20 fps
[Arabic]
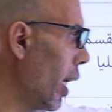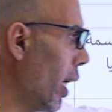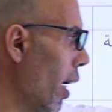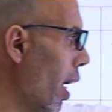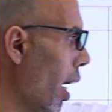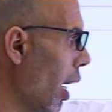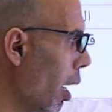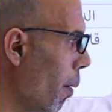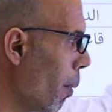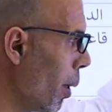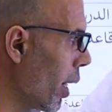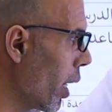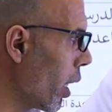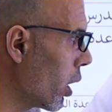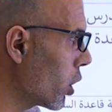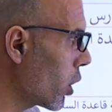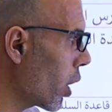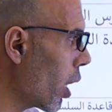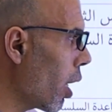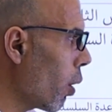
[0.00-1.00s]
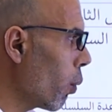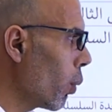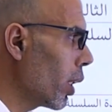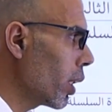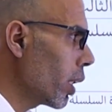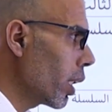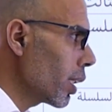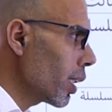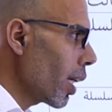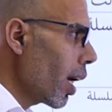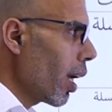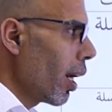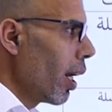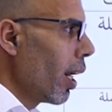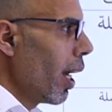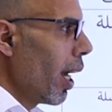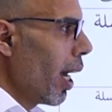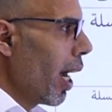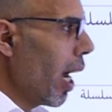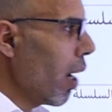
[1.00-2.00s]
العلاقه بين الاشتقاق والاتصال
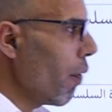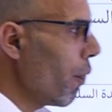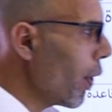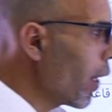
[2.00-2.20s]
هاي